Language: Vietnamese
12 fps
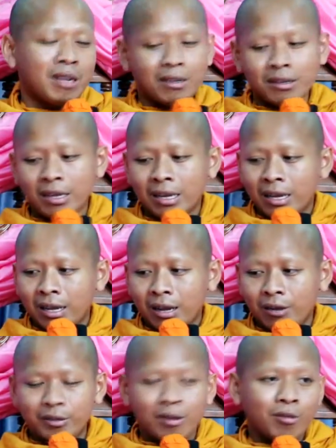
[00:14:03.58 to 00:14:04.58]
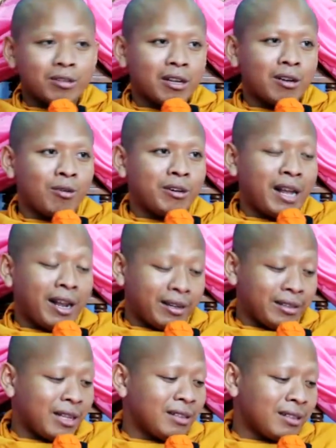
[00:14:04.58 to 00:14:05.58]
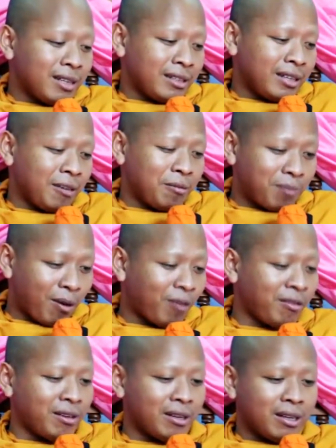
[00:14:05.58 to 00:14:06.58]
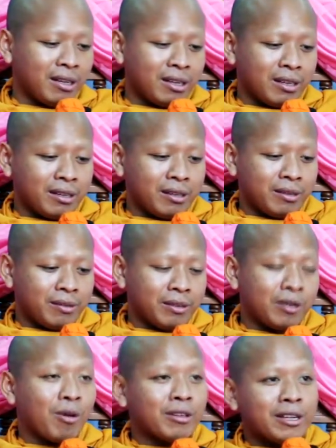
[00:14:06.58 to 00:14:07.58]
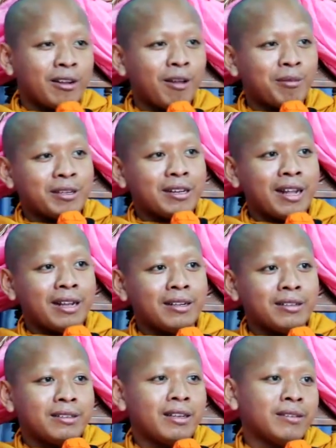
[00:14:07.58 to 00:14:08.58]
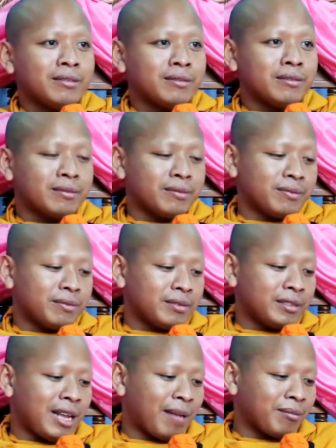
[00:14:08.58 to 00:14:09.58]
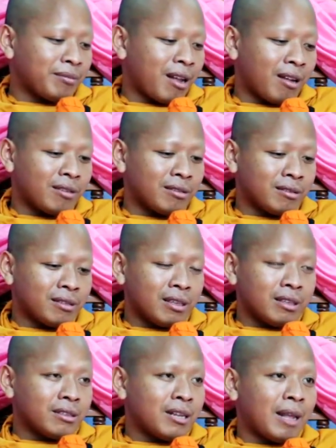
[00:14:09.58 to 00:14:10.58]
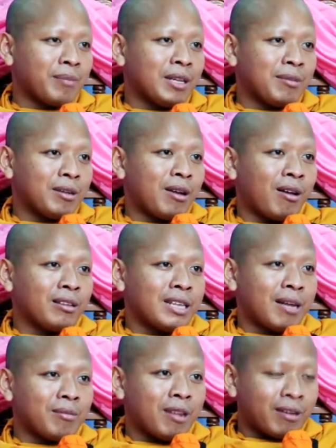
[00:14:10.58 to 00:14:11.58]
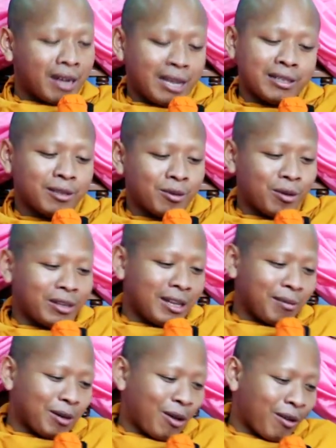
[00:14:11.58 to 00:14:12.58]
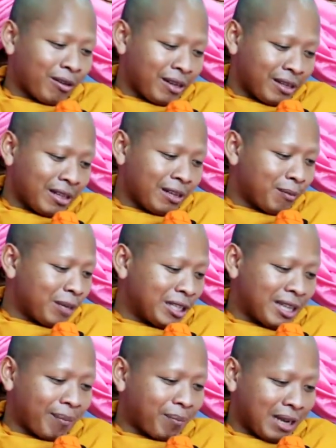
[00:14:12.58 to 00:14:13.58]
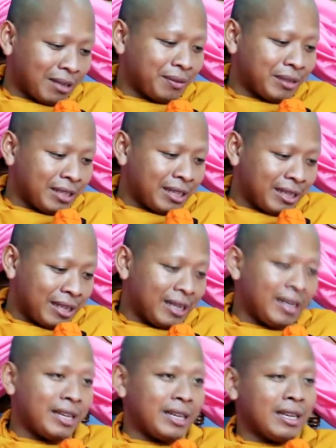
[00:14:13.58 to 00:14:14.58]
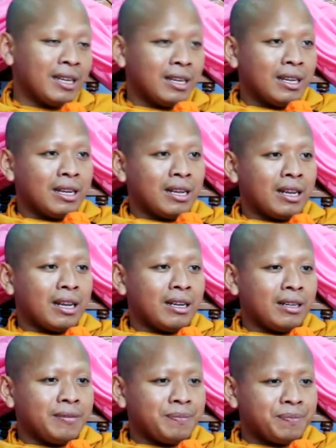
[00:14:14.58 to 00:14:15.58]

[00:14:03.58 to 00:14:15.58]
nơi ở sọc tại luôn ai tới hay tìm post về con tại ngóp tại đài chẳng chăm đo slap từ một đòn chăm đo ngay sự quật từ một đòn ấy từ mình chăm bạch với ấy tê anh